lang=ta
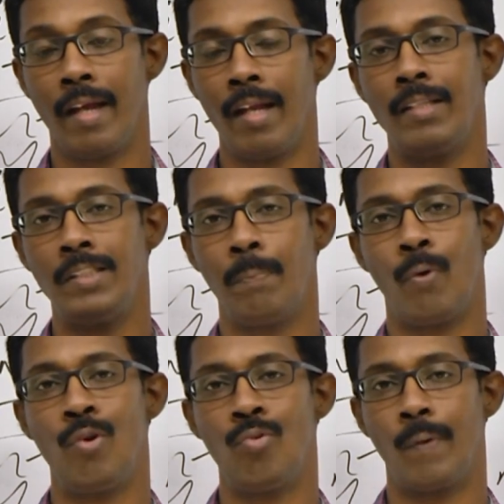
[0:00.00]
எனர்ஜி
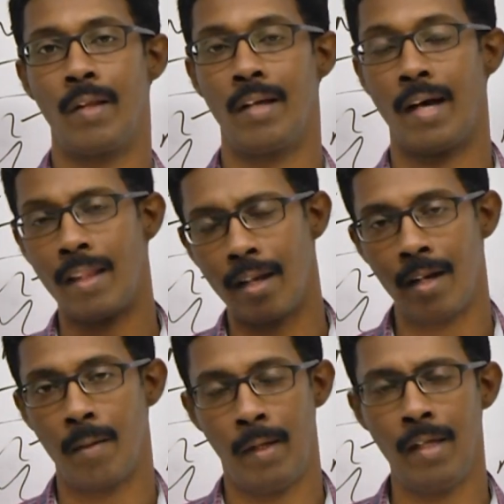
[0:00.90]
ப்ரொடியூஸ் பண்ணுது
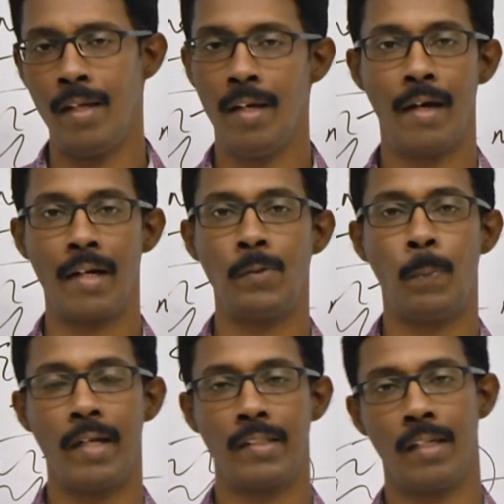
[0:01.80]
அதெல்லாம் நம்ம
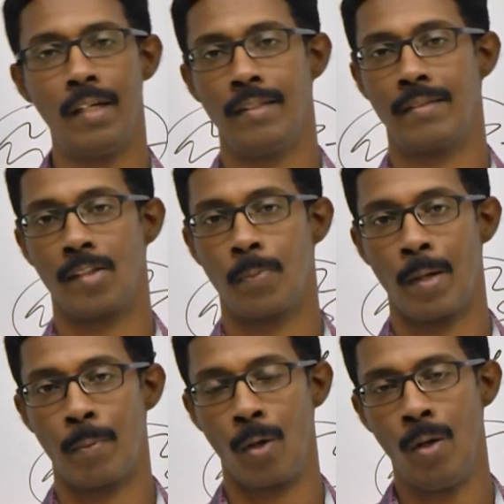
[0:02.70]
ரெஸ்பிரேஷனில் டிஸ்கஸ்
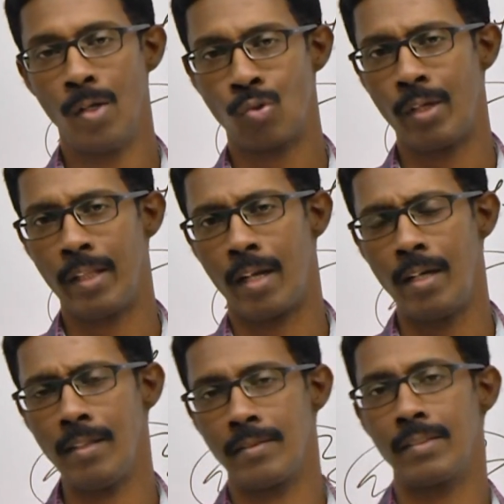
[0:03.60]
பண்ண போகிறோம் ஸோ இந்த
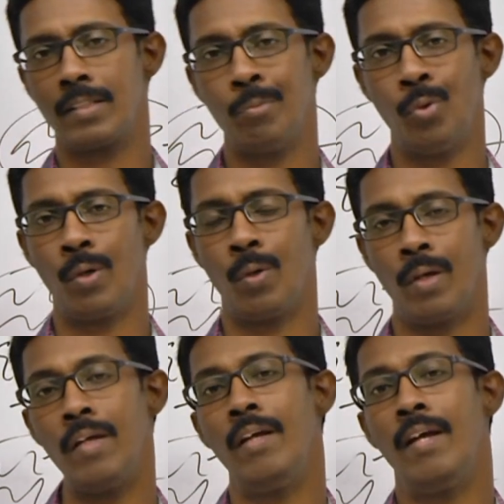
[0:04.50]
ரெண்டு சிஸ்டமும் ஒன்று
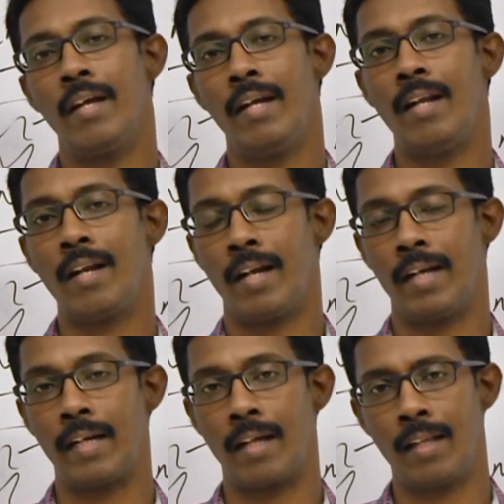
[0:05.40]
ஒன்று இன்டர்
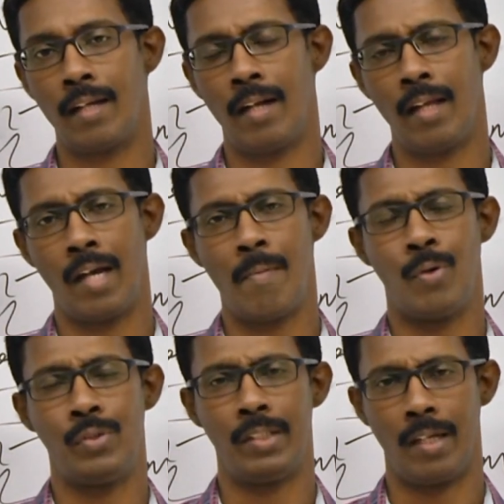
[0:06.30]
கனெக்டட் அதை நல்லா
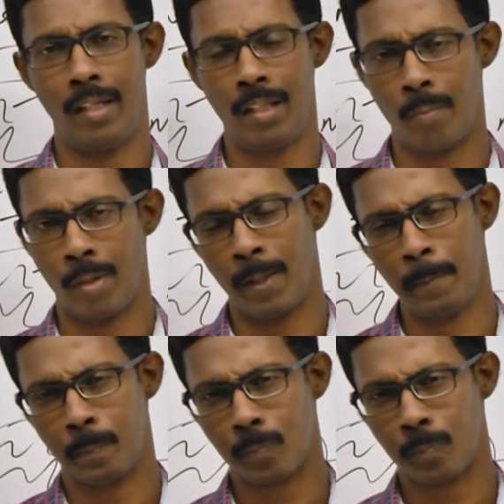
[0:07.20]
ஞாபகம் வச்சுங்க இது நமக்கு